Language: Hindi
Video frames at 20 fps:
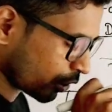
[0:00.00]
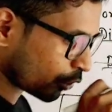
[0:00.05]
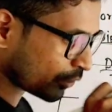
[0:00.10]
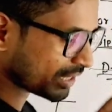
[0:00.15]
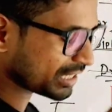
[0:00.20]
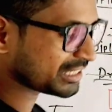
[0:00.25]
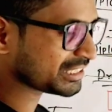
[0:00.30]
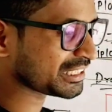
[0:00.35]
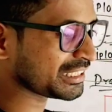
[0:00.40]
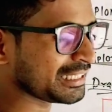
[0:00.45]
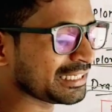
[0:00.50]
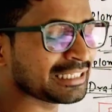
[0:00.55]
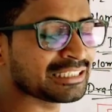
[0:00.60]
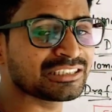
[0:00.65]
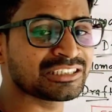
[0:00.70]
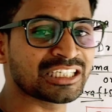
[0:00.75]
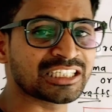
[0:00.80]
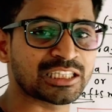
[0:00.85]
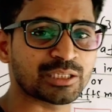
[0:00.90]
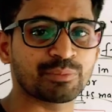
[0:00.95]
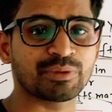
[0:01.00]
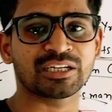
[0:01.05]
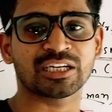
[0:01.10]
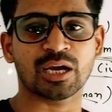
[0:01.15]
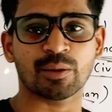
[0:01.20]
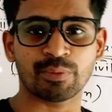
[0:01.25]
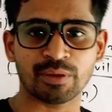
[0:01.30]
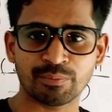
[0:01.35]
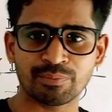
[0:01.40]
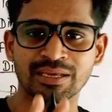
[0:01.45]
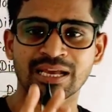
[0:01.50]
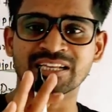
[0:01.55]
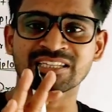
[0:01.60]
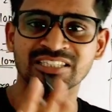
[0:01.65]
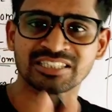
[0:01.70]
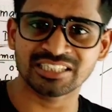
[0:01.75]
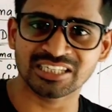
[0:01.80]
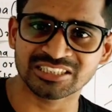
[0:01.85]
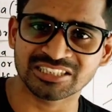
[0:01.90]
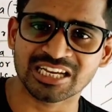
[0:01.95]
और इंजीनियरिंग क्षेत्र में कभी भी
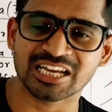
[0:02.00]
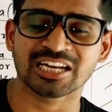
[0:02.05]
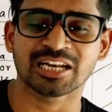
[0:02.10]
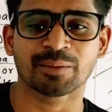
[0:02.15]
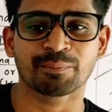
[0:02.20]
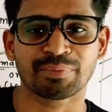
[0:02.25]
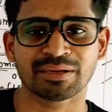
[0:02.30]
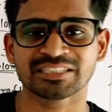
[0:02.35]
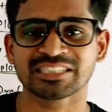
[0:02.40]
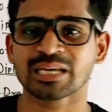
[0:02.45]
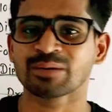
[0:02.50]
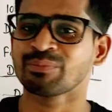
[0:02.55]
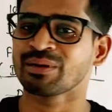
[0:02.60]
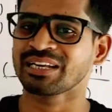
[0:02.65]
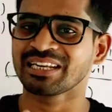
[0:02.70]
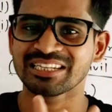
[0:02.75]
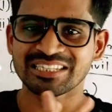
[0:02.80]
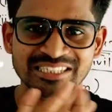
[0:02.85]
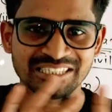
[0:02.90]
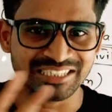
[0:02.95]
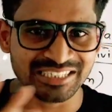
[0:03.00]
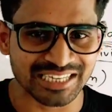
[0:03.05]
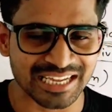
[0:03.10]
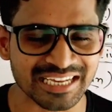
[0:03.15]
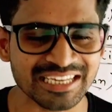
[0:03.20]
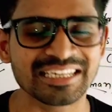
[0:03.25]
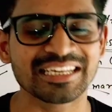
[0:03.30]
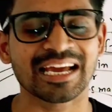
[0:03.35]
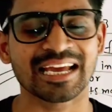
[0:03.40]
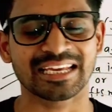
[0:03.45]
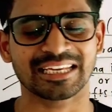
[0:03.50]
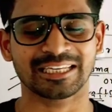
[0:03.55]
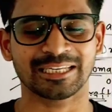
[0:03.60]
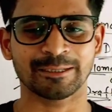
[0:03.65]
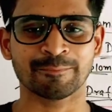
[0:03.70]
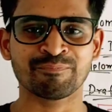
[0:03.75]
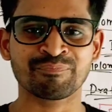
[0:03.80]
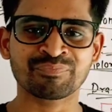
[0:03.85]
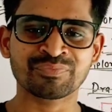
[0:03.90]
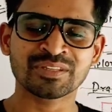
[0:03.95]
अस्सी हजार नब्बे हजार वैकेंसी नहीं
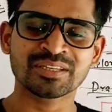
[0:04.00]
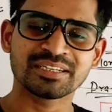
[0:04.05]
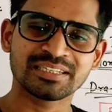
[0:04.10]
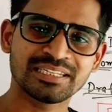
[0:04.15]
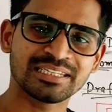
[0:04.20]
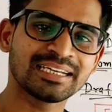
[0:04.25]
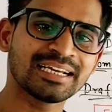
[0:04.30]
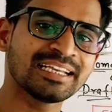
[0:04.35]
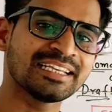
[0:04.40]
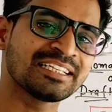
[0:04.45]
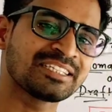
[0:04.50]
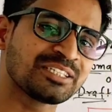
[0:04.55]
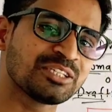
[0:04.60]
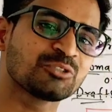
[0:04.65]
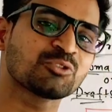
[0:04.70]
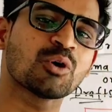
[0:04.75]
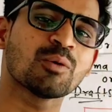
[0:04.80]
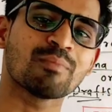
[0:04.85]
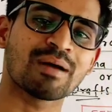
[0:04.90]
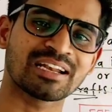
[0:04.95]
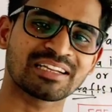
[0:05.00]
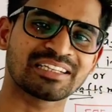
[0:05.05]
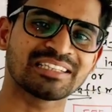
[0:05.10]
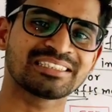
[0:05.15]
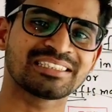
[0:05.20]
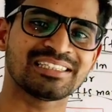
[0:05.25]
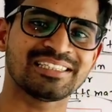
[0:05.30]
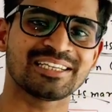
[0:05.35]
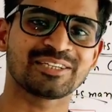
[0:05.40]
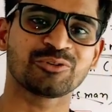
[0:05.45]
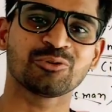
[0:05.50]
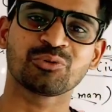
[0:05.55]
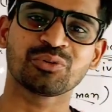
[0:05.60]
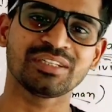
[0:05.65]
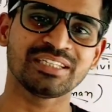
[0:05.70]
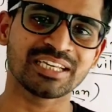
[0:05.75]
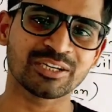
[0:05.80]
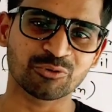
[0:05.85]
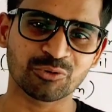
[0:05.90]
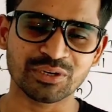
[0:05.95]
आएगी ठीक है इस चीज को मान के चलिए
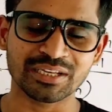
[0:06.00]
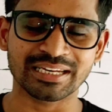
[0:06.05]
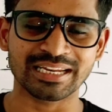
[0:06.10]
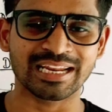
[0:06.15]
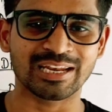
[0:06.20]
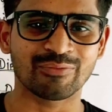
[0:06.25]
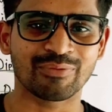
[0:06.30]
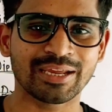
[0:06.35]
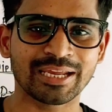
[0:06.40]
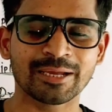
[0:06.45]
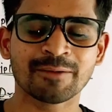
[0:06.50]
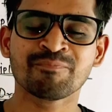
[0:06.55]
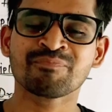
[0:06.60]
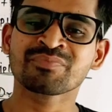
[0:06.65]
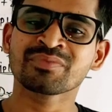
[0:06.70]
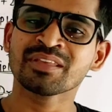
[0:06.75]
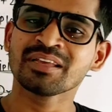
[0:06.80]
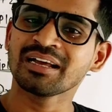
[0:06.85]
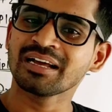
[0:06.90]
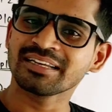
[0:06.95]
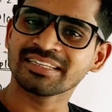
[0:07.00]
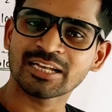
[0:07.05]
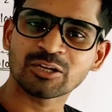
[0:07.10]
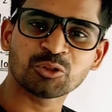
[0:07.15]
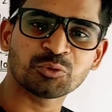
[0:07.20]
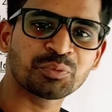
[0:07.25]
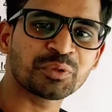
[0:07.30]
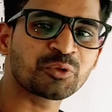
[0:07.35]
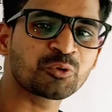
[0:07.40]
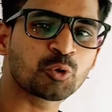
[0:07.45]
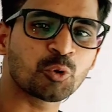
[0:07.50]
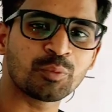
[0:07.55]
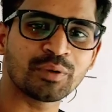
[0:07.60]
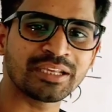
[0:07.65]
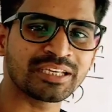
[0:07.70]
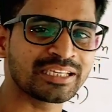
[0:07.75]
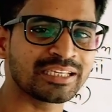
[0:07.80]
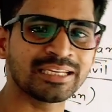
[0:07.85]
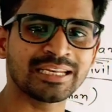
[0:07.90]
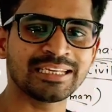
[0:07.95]
क्योंकि ये कोई रेलवे या तो फिर ग्रुप
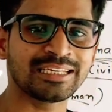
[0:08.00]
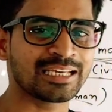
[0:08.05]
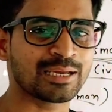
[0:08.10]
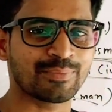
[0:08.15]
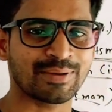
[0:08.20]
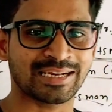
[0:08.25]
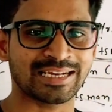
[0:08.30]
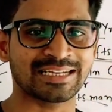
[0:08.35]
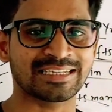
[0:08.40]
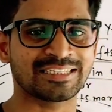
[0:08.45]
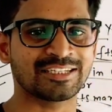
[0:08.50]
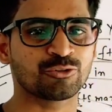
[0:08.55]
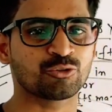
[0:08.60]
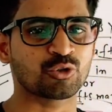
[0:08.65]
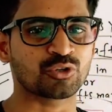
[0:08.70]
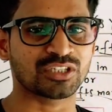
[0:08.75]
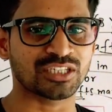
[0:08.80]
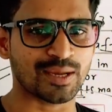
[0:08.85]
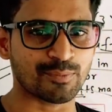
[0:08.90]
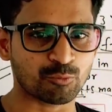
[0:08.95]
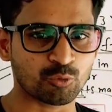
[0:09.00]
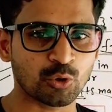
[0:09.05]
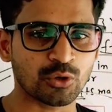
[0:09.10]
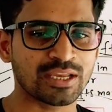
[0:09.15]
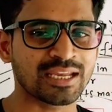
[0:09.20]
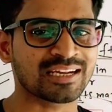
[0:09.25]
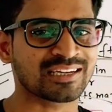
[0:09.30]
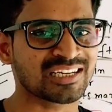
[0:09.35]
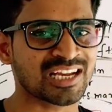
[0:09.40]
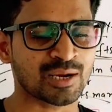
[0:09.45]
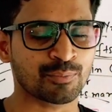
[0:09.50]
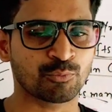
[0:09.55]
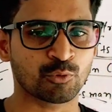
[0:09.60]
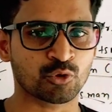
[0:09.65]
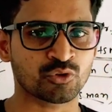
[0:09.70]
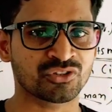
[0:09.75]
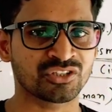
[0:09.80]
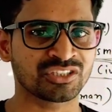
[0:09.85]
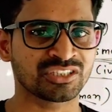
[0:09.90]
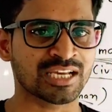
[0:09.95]
डी की नहीं है वैकेंसी जो कि आपको एक लाख
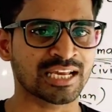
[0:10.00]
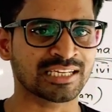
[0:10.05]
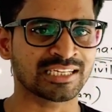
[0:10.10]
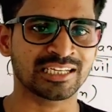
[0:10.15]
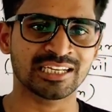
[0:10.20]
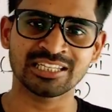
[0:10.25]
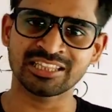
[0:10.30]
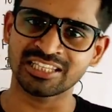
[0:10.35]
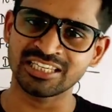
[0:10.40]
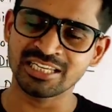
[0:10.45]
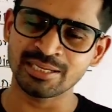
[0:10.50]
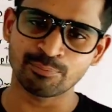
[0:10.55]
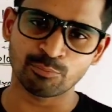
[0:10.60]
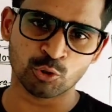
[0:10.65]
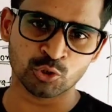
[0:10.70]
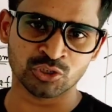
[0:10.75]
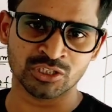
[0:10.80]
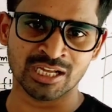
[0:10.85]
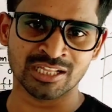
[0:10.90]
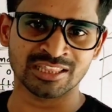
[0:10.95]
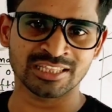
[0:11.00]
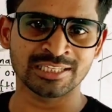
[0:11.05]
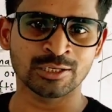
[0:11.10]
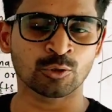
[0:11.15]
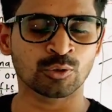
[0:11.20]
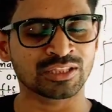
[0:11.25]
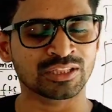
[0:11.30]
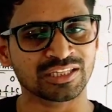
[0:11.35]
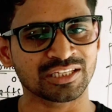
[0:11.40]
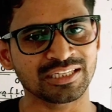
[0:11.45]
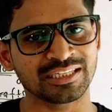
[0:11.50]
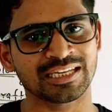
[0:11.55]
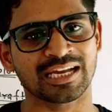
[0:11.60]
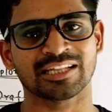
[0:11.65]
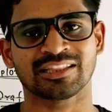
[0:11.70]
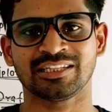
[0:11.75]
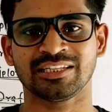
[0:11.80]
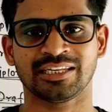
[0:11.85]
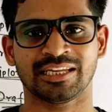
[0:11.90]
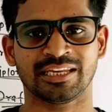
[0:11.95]
पोस्ट दी जाएगी इतनी ही पोस्ट आती है और इतनी ही
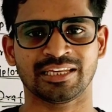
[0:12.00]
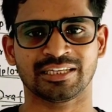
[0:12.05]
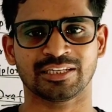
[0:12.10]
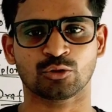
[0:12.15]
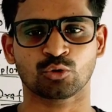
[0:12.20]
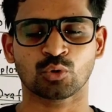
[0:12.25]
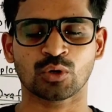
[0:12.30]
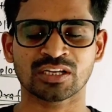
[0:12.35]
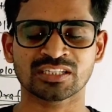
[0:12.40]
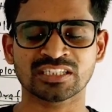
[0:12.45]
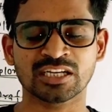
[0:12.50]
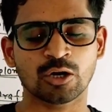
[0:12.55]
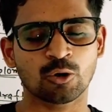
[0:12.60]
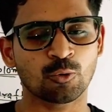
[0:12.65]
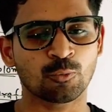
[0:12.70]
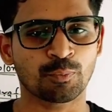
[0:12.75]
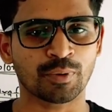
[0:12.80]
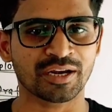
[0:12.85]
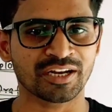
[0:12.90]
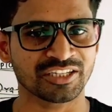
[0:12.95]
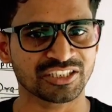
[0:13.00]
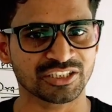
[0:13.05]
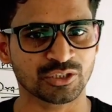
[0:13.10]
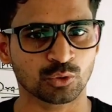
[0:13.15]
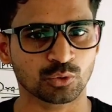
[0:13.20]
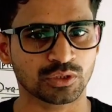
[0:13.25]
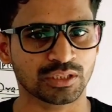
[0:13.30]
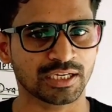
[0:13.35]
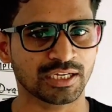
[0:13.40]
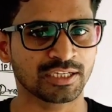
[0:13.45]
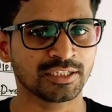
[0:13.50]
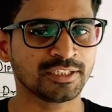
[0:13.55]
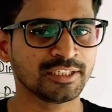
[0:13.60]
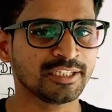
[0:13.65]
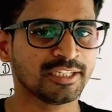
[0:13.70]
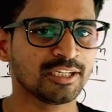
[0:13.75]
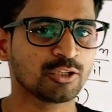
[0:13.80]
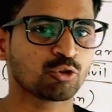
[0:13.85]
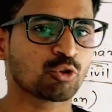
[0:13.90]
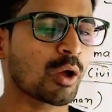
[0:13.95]
आती रहेगी थोड़ा सा ऊपर नीचे होता है
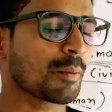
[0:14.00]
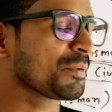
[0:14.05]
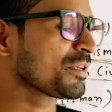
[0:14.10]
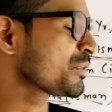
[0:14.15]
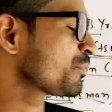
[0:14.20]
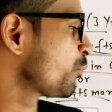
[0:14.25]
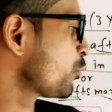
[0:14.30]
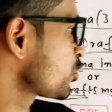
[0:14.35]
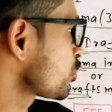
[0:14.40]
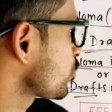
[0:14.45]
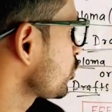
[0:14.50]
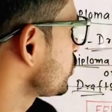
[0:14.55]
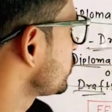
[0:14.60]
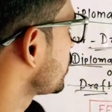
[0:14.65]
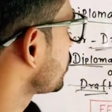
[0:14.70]
तो आप इस पोस्ट